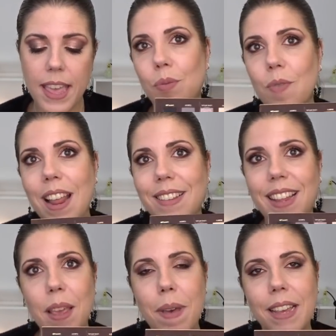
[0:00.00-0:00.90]
Pour moi, la
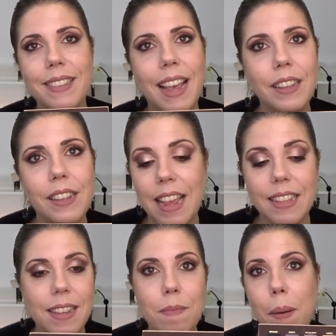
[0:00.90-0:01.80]
Side by Side, ça a
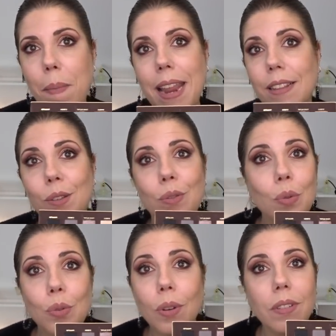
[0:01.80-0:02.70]
été ma palette
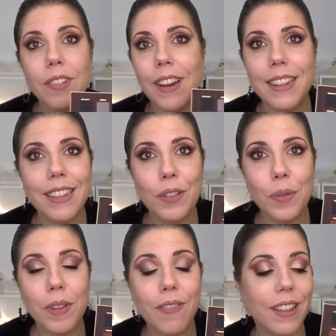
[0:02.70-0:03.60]
neutre de l'année
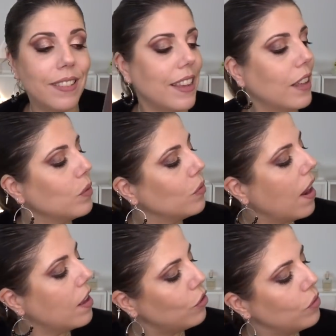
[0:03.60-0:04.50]
2021. Donc
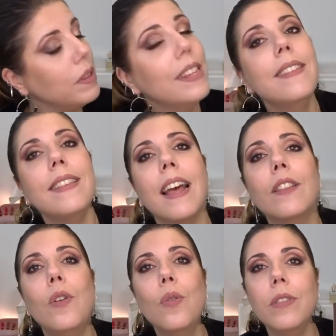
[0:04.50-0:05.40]
voilà, je lui
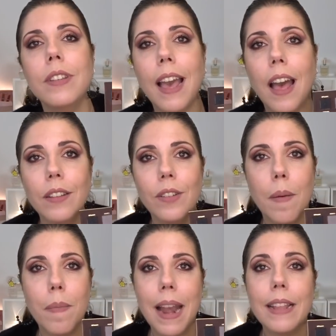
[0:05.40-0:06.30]
décerne l'Oscar de
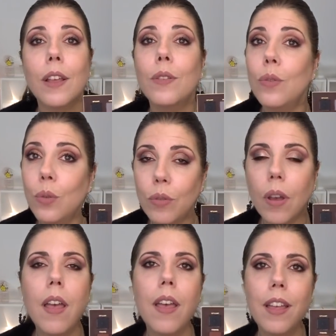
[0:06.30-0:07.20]
la palette
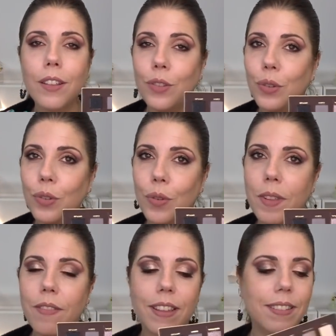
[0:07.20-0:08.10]
neutre de
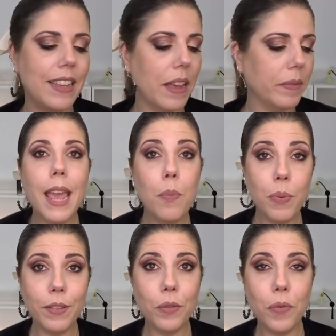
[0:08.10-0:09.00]
2021. Et
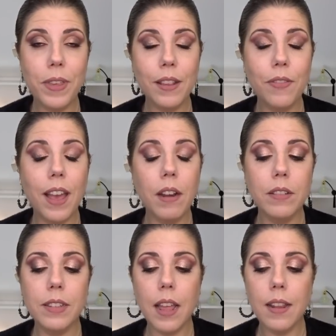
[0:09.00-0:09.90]
puisqu'on vient de faire
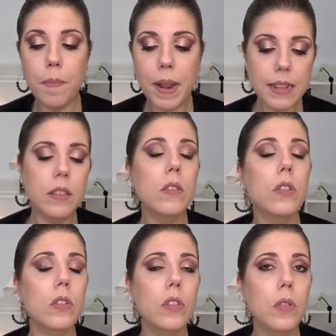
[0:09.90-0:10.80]
l'Oscar de la palette
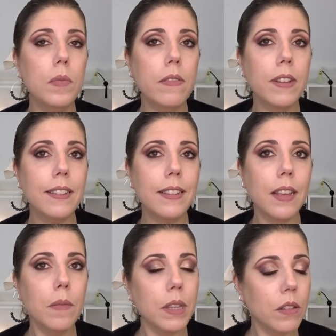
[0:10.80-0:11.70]
neutre de
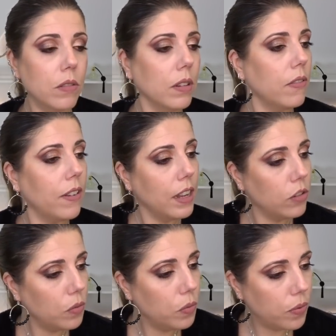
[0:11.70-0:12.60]
2021, bien sûr, il fallait
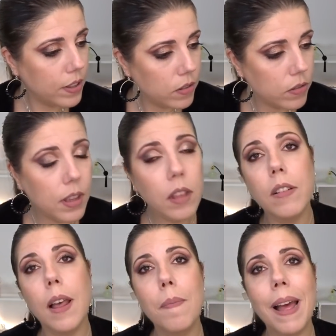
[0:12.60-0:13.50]
que je vous fasse l'Oscar de
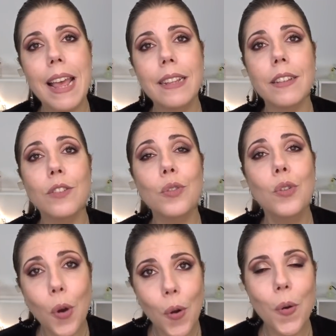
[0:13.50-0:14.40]
la palette
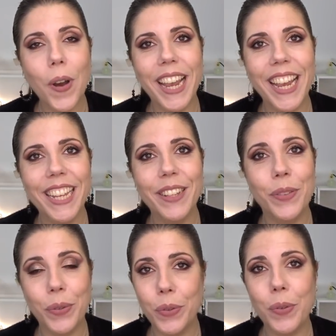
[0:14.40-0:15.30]
colorée
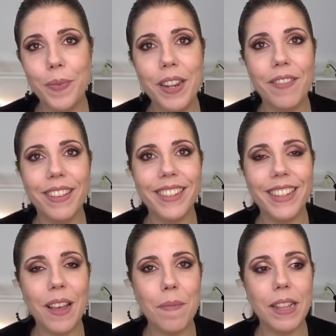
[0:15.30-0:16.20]
de
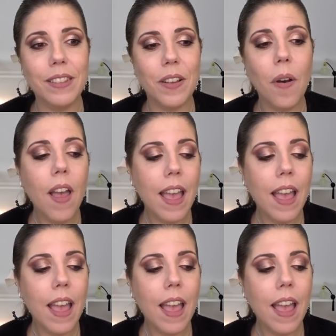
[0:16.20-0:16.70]
2021 maintenant.